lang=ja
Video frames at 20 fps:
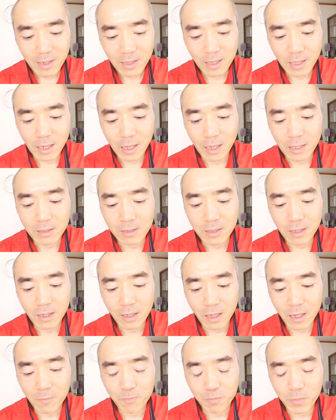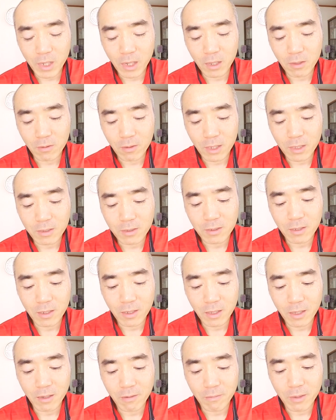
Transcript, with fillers: で、厚揚げ。あの厚揚げ